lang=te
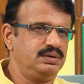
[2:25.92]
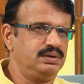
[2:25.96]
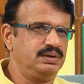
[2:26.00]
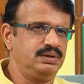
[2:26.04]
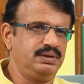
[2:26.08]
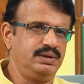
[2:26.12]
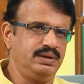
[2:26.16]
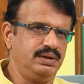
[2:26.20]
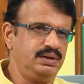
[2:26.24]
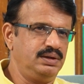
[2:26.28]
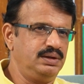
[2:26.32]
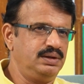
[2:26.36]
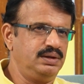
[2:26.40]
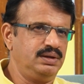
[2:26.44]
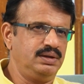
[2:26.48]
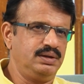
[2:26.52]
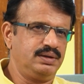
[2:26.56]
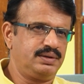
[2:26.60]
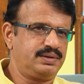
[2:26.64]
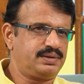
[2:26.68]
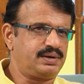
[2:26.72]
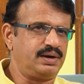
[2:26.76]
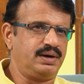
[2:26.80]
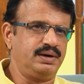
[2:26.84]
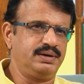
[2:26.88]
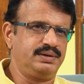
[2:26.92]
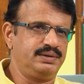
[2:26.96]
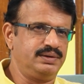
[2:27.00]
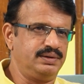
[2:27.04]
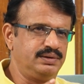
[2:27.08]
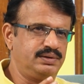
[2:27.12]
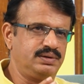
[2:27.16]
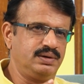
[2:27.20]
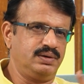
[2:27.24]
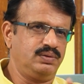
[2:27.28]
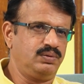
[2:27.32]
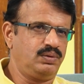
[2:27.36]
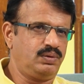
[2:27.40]
ఇది స్టార్ట్
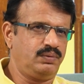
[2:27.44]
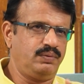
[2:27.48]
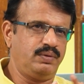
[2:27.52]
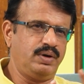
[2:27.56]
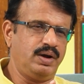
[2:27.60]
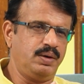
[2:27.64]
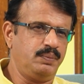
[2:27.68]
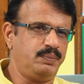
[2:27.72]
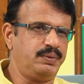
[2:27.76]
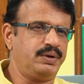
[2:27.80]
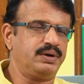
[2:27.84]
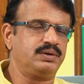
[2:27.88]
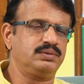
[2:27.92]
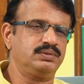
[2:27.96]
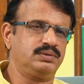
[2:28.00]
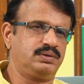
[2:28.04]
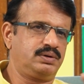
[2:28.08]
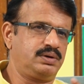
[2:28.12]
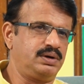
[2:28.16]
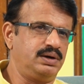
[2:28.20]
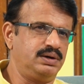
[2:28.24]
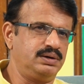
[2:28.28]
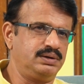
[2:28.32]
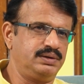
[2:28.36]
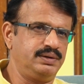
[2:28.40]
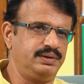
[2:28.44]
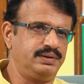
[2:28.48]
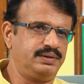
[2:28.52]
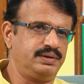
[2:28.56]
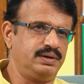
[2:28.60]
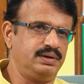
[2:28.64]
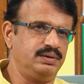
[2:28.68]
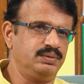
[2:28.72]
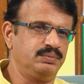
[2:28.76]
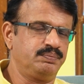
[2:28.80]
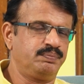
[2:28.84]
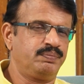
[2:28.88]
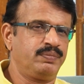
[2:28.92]
చేశాడు ఒక వ్యాపారం స్టార్ట్
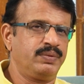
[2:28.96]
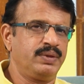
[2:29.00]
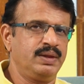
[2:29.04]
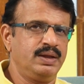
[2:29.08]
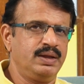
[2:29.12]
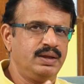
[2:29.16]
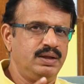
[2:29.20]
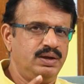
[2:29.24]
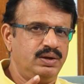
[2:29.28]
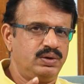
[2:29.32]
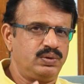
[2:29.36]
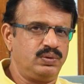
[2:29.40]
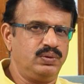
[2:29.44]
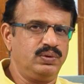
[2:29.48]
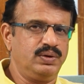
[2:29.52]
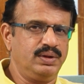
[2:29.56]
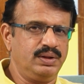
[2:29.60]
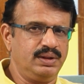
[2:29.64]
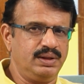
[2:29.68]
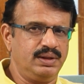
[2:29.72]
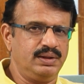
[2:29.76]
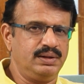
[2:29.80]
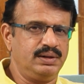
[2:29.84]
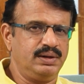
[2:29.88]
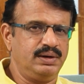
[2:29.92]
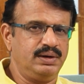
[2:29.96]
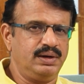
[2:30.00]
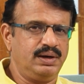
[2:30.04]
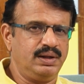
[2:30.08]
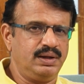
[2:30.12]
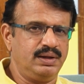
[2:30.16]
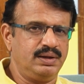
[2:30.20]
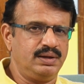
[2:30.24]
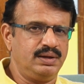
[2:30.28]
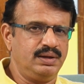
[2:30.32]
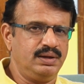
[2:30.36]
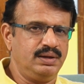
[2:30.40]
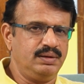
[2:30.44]
చేశాడు రెండోది ఏంటంటే
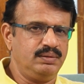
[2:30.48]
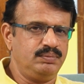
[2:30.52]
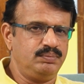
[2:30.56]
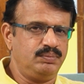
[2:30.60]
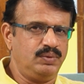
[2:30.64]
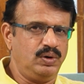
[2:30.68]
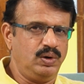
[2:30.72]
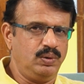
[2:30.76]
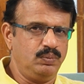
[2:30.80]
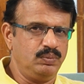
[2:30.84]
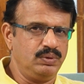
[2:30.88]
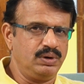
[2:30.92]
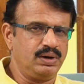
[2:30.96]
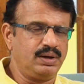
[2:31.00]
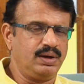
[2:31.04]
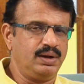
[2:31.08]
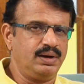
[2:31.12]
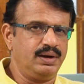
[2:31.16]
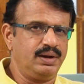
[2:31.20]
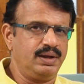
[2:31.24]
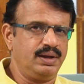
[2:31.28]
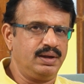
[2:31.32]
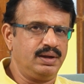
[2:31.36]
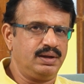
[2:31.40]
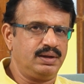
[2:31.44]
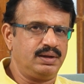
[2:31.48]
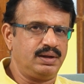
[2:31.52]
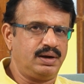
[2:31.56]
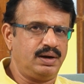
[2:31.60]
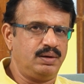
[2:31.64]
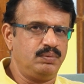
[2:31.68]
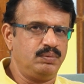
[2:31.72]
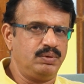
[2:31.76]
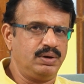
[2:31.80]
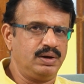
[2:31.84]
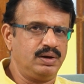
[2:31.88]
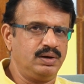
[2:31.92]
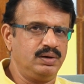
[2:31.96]
మామూలుగానే
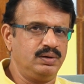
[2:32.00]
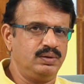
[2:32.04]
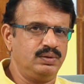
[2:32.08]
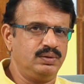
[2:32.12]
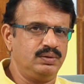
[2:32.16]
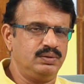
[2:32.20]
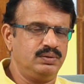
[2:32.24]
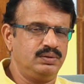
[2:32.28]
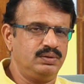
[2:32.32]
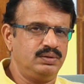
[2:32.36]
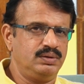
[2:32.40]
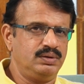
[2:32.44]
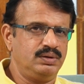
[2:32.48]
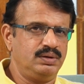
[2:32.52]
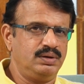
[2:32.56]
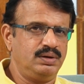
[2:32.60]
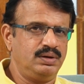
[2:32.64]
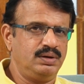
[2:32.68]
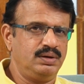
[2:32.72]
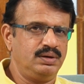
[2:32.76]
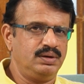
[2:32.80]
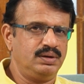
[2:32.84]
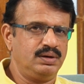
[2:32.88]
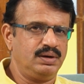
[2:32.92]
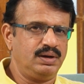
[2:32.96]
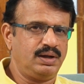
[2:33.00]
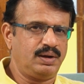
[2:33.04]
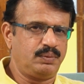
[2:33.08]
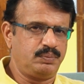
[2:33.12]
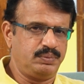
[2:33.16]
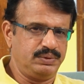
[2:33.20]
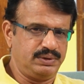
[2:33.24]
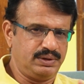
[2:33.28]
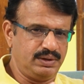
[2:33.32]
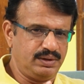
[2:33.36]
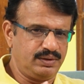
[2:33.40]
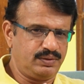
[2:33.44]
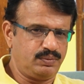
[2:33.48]
గ్రామాల్లో
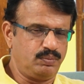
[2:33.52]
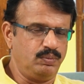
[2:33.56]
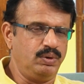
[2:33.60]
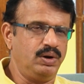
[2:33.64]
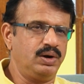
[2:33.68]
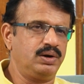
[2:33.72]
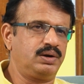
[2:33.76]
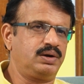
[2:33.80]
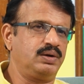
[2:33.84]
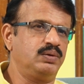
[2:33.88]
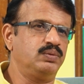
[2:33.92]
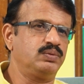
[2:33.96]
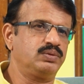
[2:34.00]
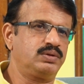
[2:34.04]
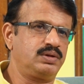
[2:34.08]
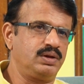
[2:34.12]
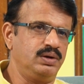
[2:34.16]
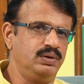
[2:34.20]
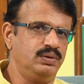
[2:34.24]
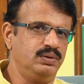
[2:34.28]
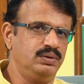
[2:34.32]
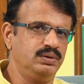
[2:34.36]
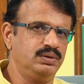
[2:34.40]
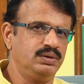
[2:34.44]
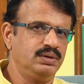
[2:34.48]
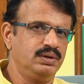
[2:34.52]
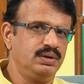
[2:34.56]
లేకపోతే స్మాల్ టౌన్స్లో